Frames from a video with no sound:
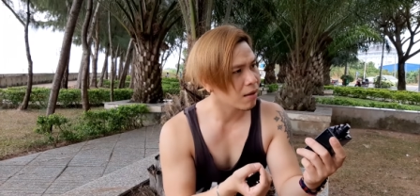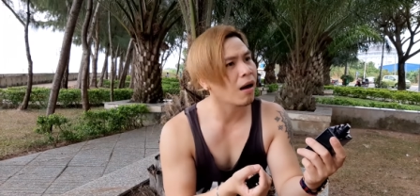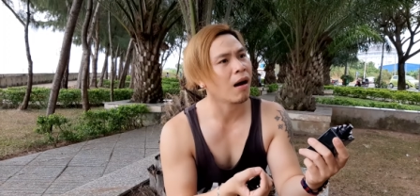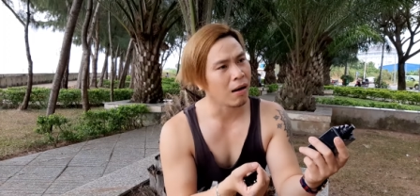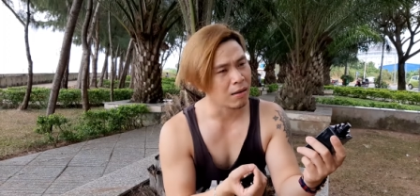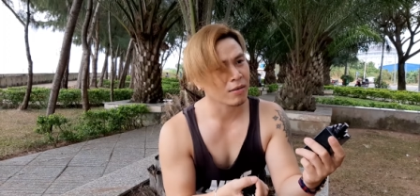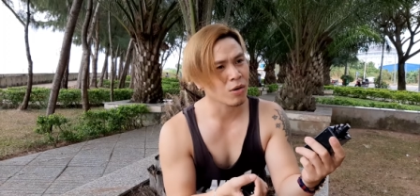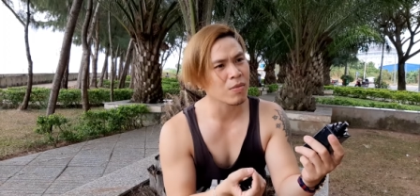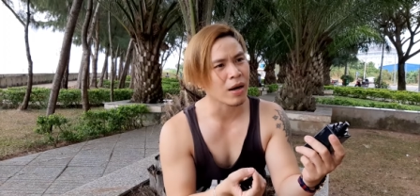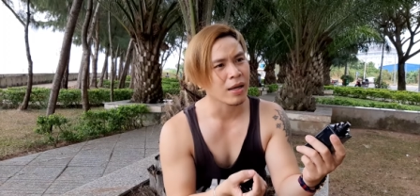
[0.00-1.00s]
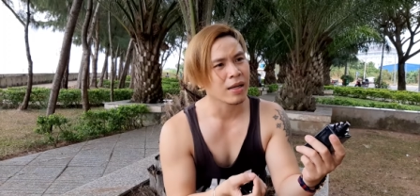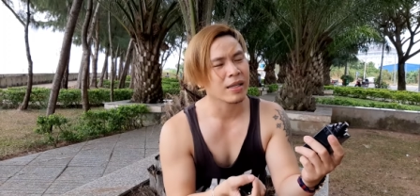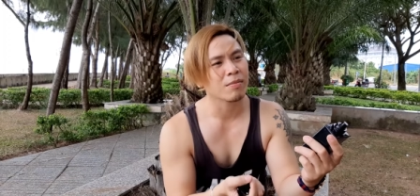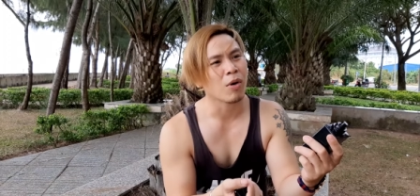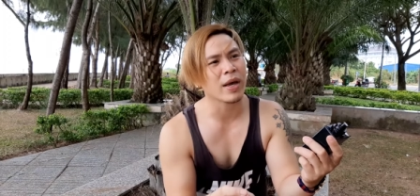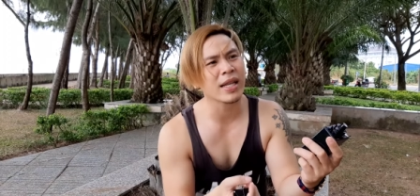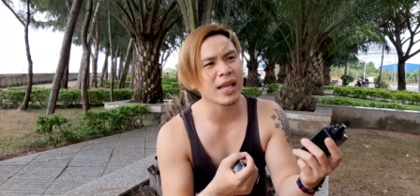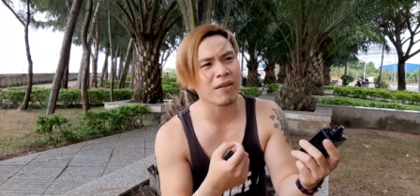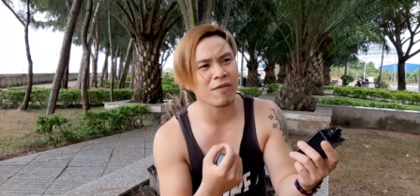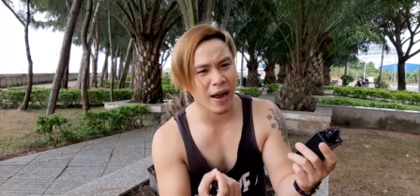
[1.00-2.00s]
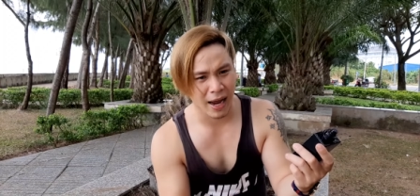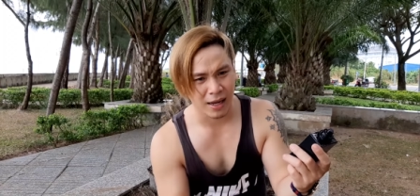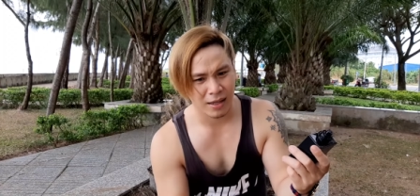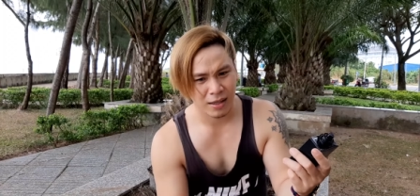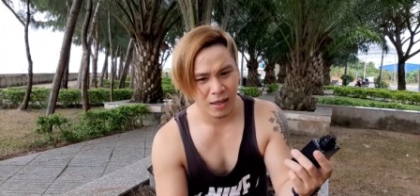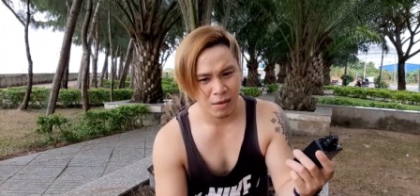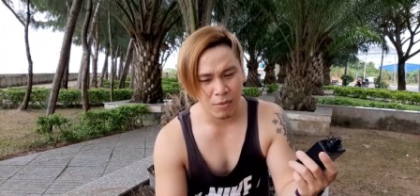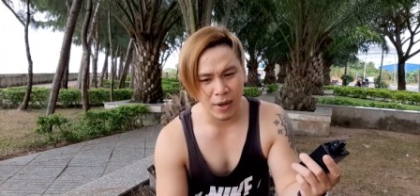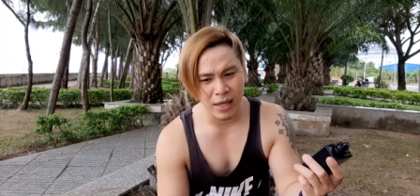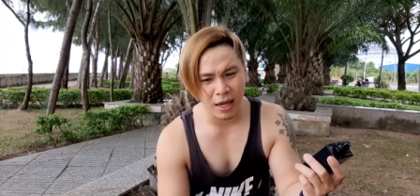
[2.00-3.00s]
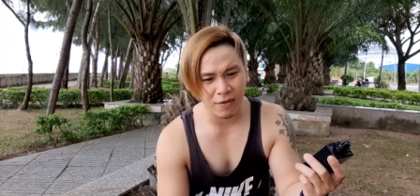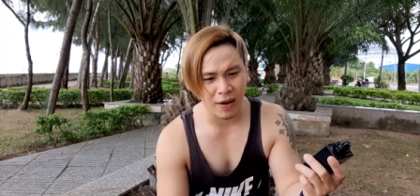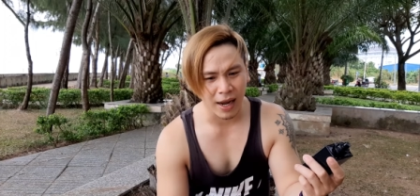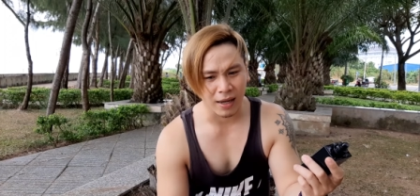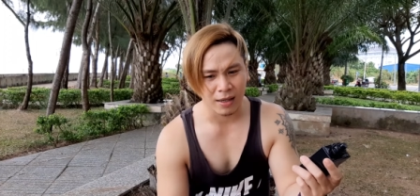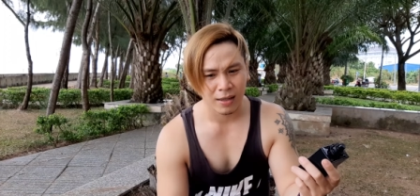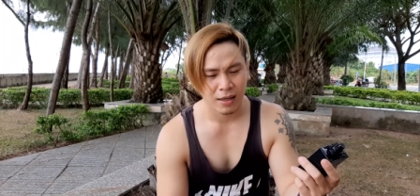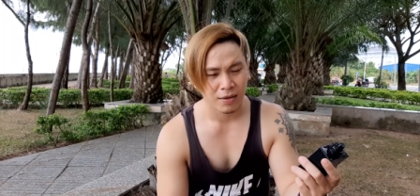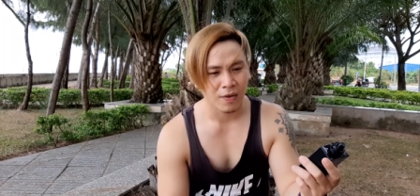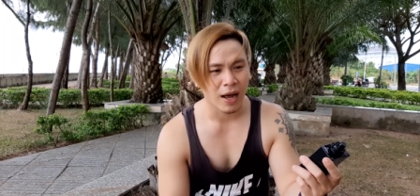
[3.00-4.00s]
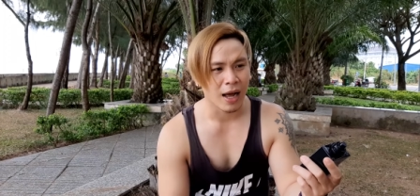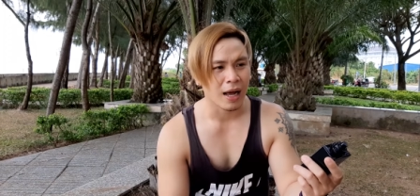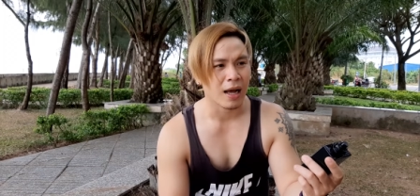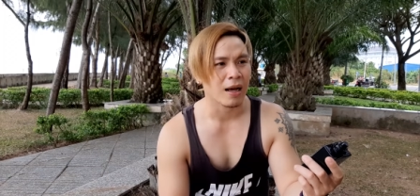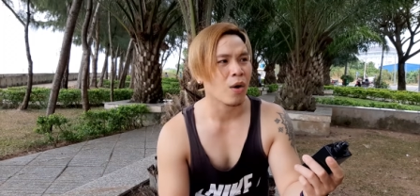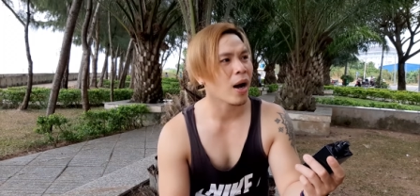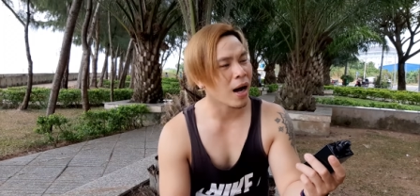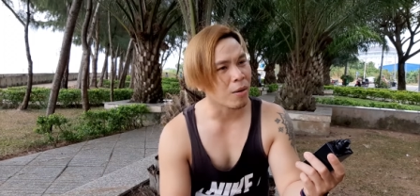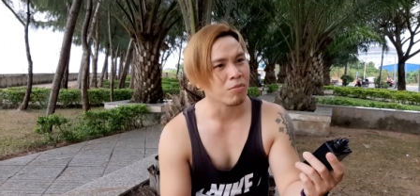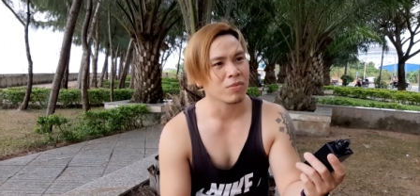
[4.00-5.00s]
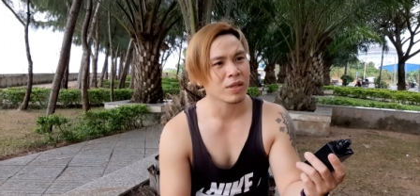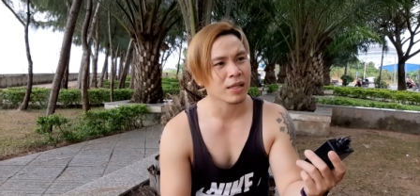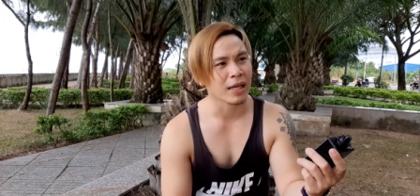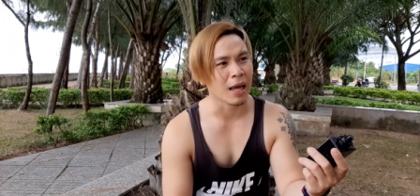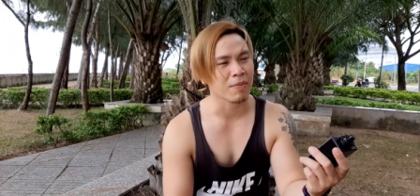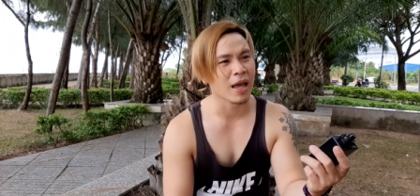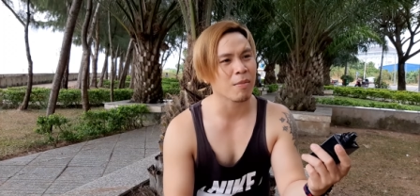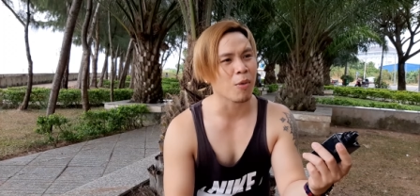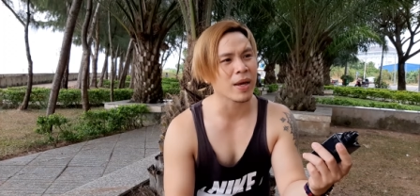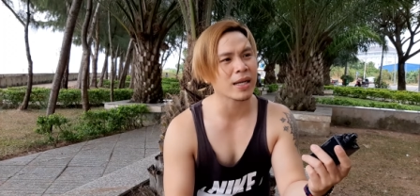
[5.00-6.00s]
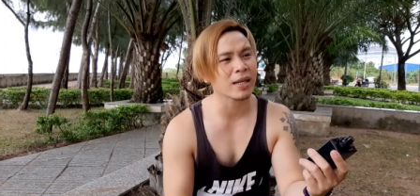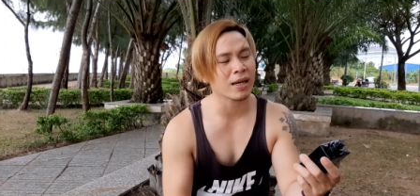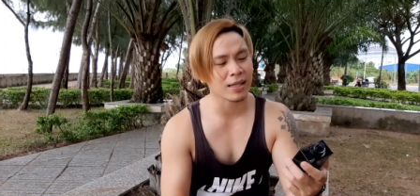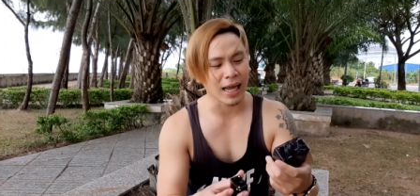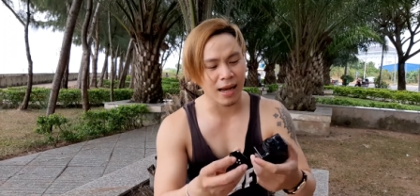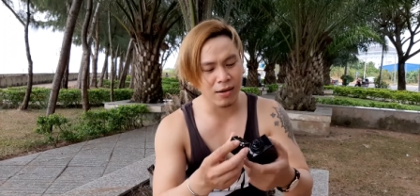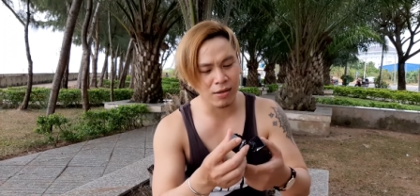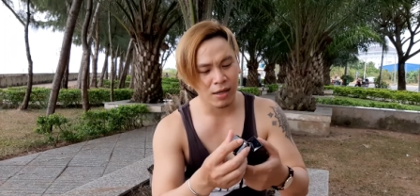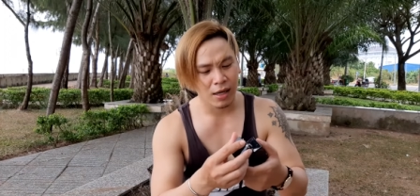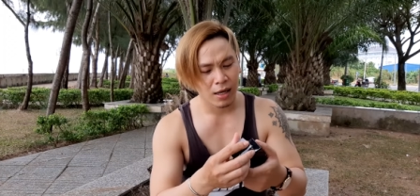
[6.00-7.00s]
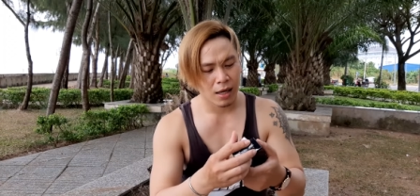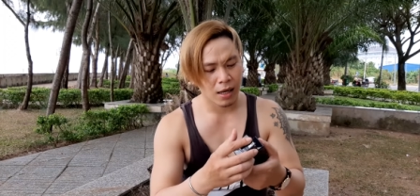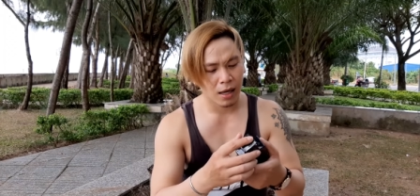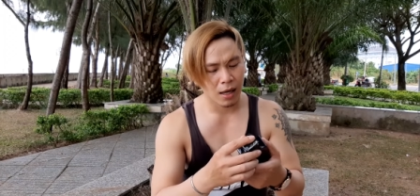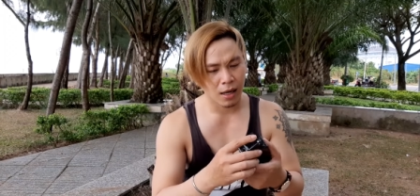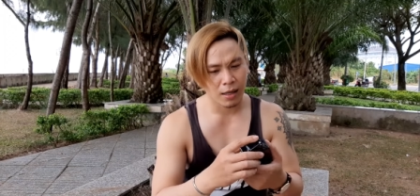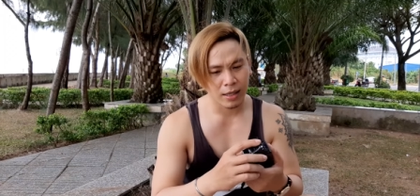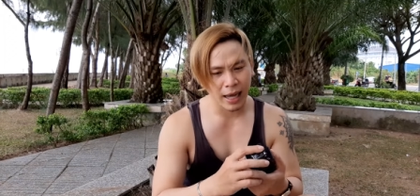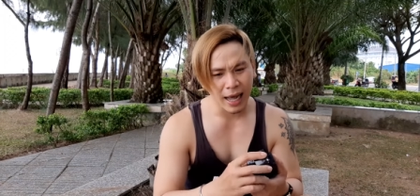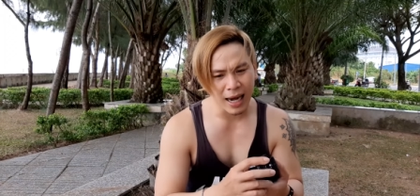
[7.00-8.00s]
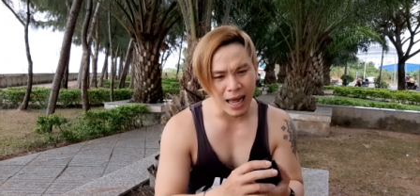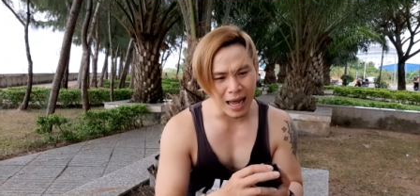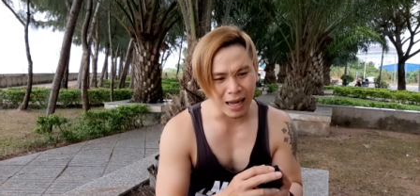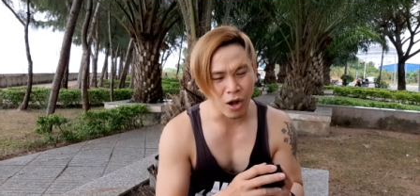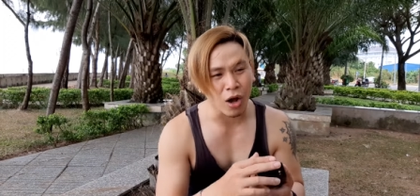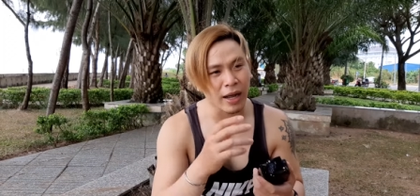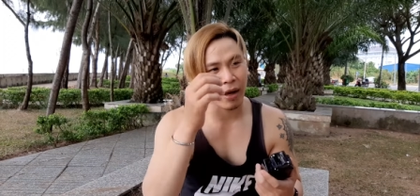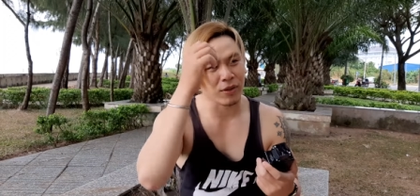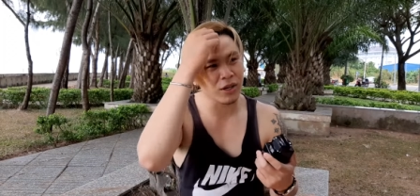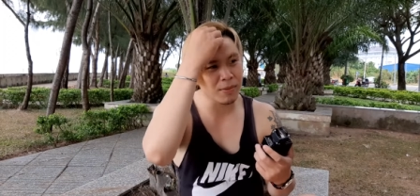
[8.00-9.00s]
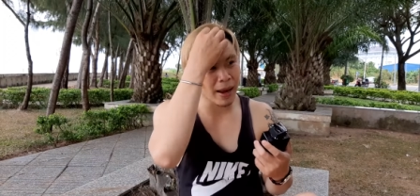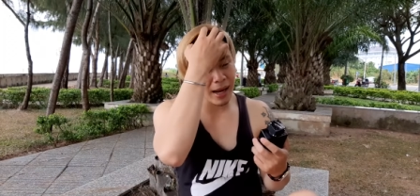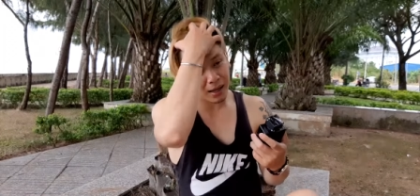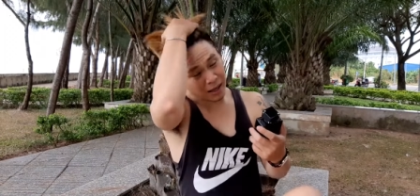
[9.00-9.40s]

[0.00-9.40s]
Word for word: ờ đúng rồi một ít chanh vàng một ít chanh vàng và hoa hồng kèm theo một ít ờ, xạ hương à, khá là ngọt ngào tươi mát